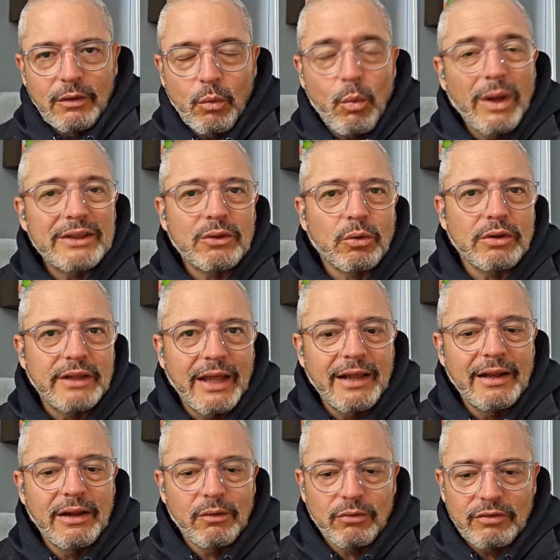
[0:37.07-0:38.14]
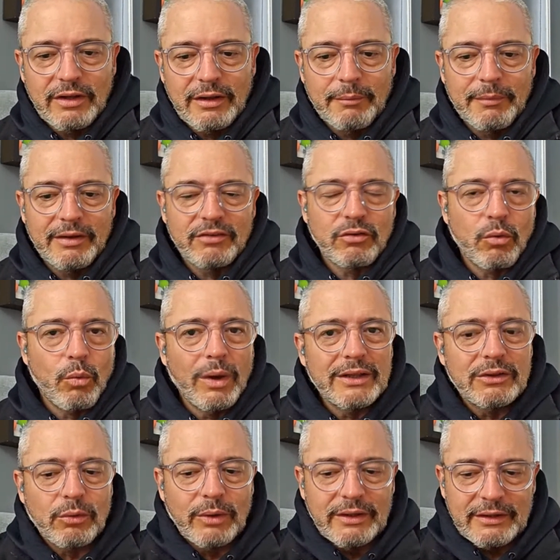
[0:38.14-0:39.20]
Cuatro técnicos nada más,
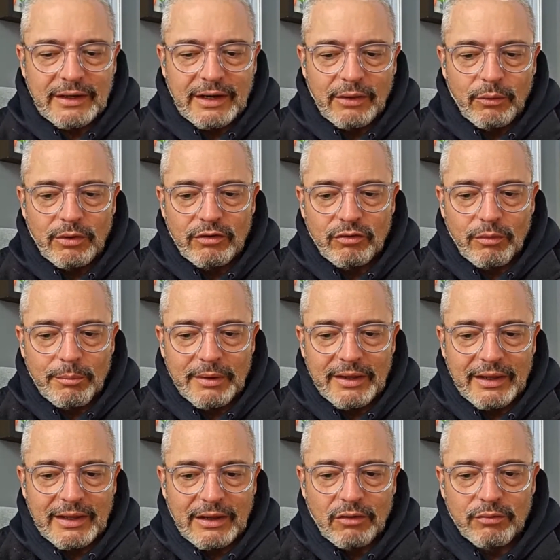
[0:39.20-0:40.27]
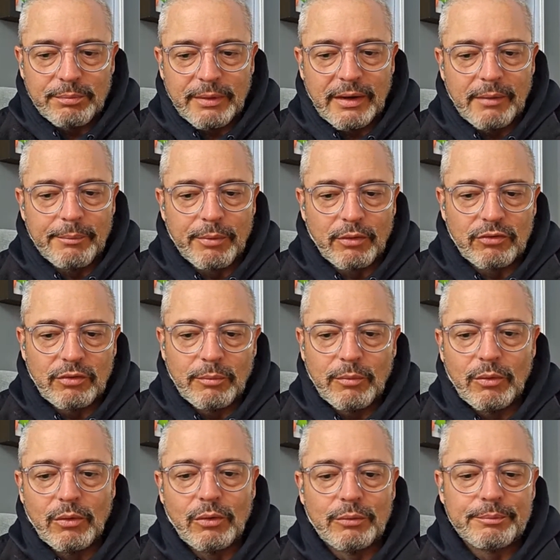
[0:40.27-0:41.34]
cuatro entrenadores son mexicanos para el
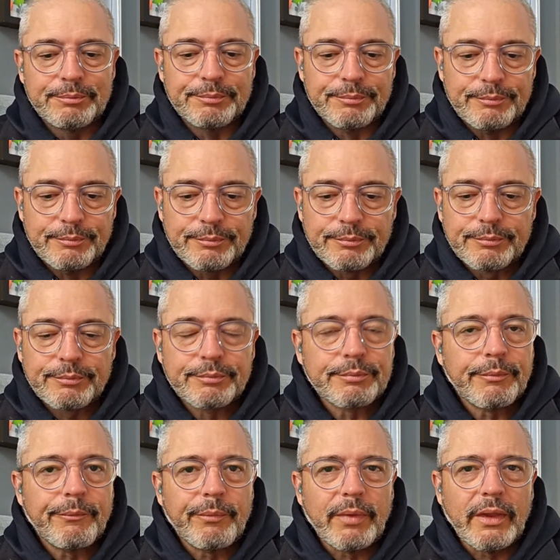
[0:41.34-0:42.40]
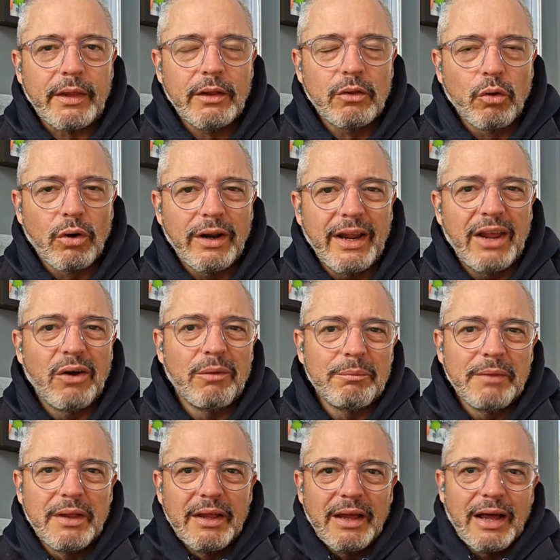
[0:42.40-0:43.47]
próximo torneo.
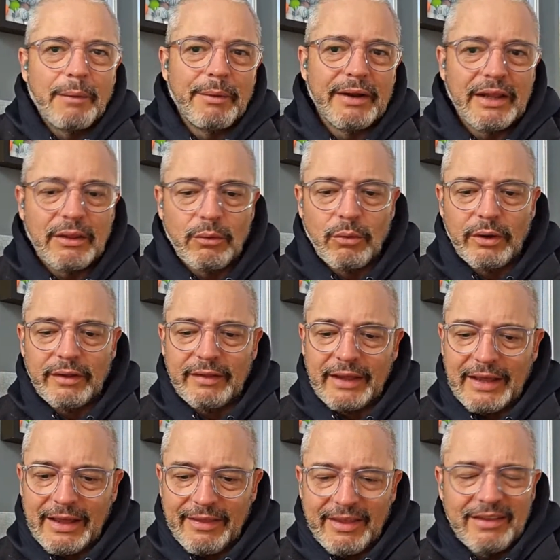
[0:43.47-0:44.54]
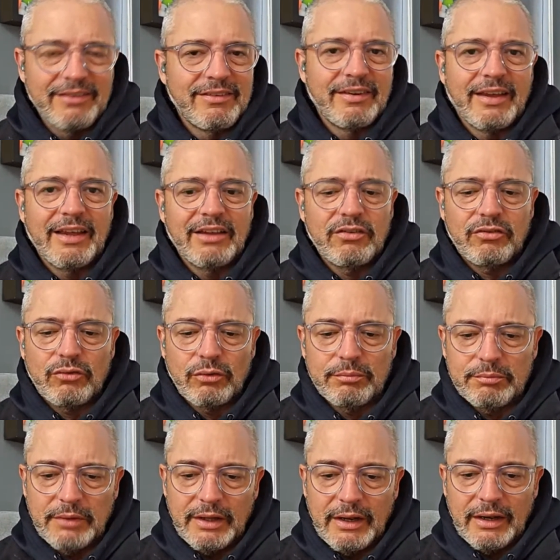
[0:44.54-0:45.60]
Ha venido en decadencia esto.
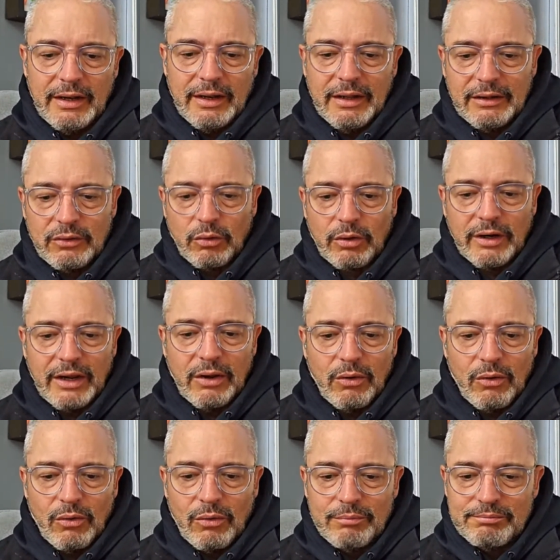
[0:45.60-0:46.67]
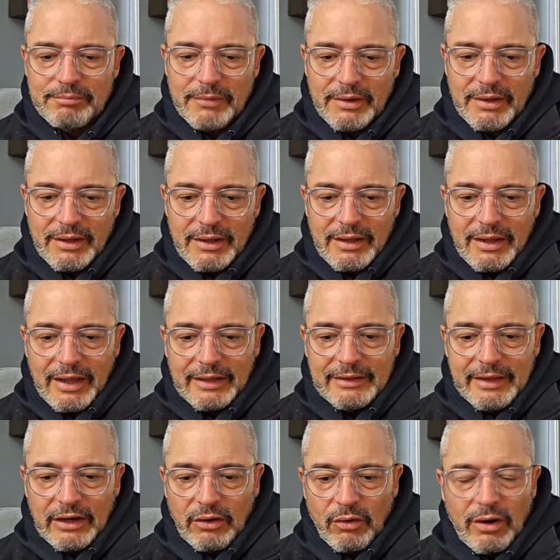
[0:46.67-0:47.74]
El torneo
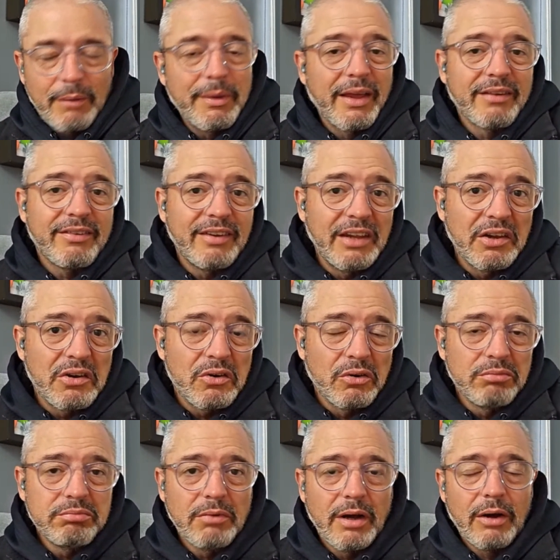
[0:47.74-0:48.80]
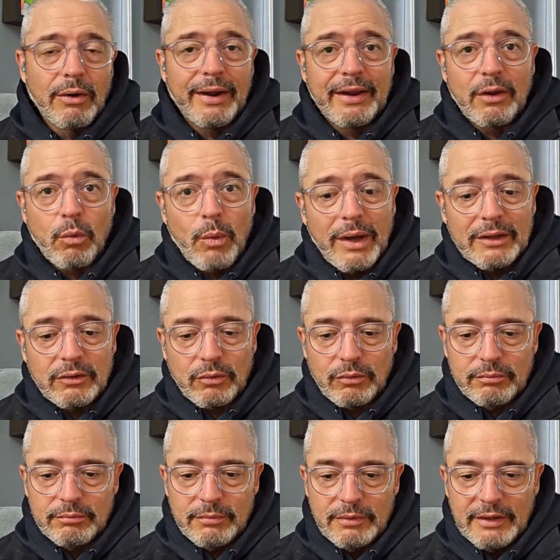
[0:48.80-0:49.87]
anterior había cinco, ahora hay
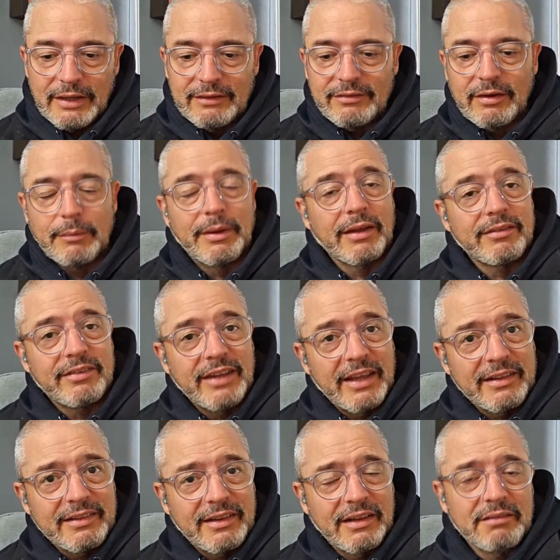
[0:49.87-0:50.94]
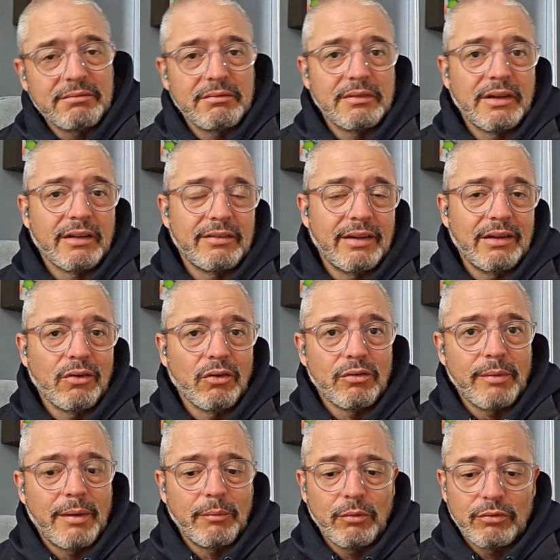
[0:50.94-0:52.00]
cuatro, ya antes había siete, y así nos
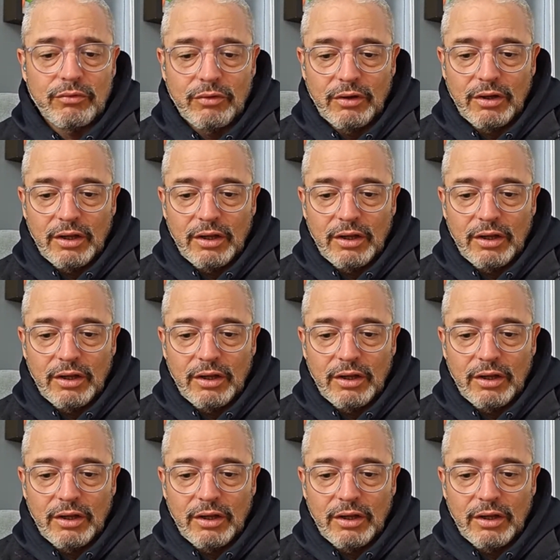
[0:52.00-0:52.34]
vamos.